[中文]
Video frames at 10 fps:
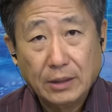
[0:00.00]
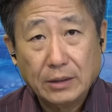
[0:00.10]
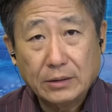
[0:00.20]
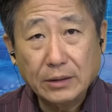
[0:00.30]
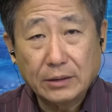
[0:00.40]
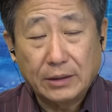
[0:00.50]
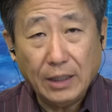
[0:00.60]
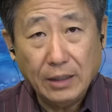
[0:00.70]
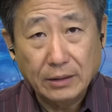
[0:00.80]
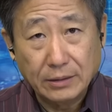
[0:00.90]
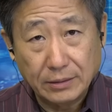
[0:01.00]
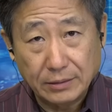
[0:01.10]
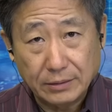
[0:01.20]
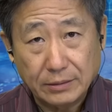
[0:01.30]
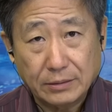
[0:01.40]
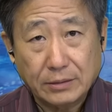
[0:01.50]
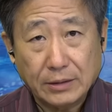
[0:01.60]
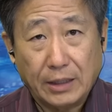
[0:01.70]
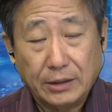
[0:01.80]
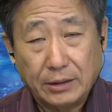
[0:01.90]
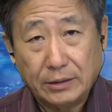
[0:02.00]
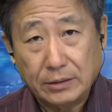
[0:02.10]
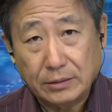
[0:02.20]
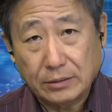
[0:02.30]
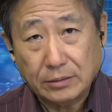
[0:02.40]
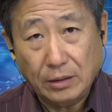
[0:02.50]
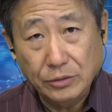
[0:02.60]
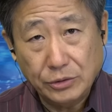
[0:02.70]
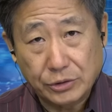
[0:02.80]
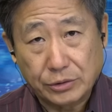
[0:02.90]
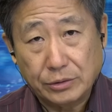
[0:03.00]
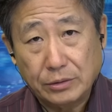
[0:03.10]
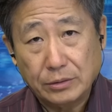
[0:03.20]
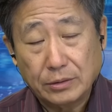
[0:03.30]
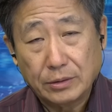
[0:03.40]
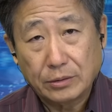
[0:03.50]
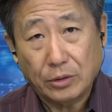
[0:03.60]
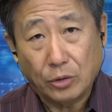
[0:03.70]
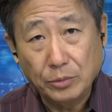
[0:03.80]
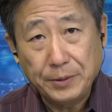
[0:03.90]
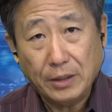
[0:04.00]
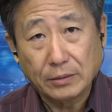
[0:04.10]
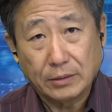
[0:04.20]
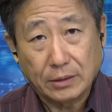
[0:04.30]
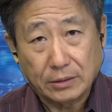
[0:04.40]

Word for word: 这个提案在当时投票的